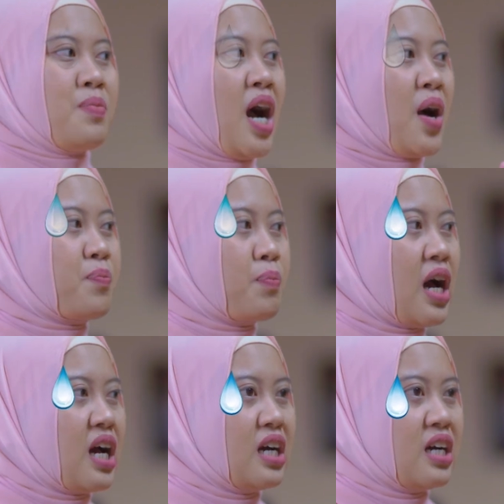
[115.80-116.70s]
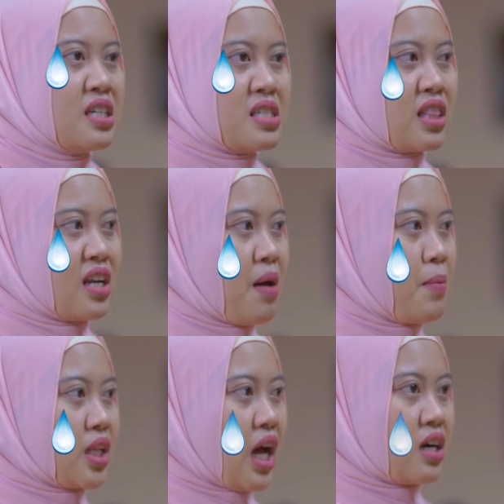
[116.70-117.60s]
maaf pak saya
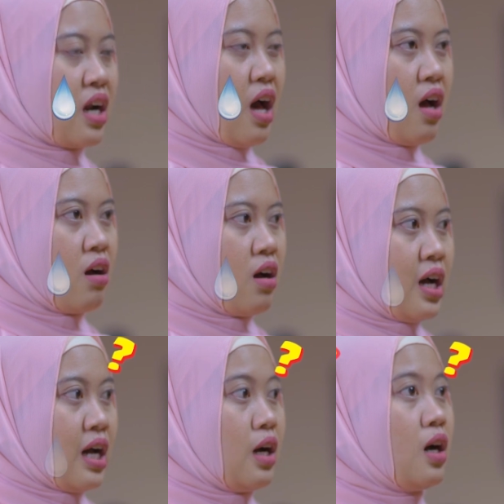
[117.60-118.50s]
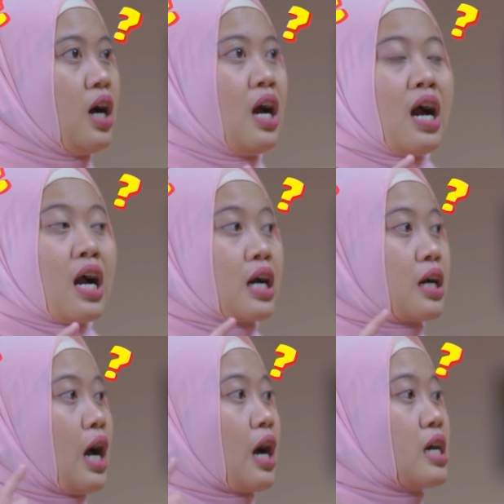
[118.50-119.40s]
terlambat karena eh,
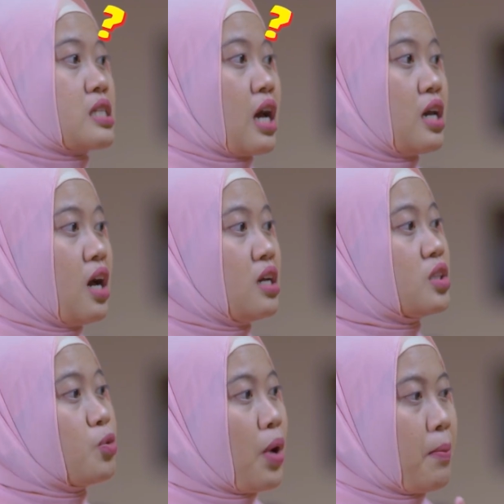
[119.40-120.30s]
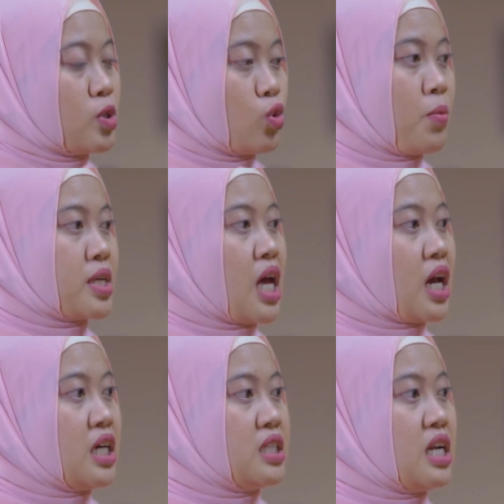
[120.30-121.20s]
kakak saya itu pak masuk rumah
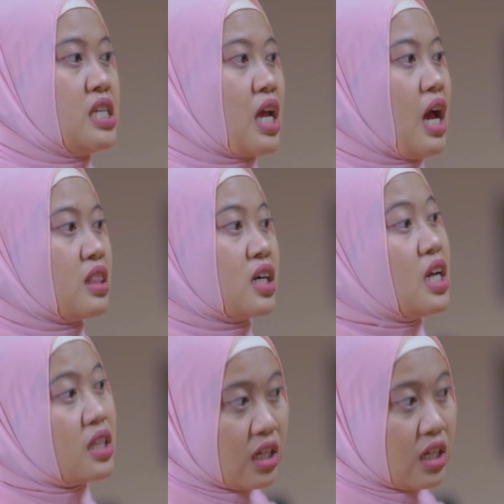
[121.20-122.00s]
sakit jadi saya antar dia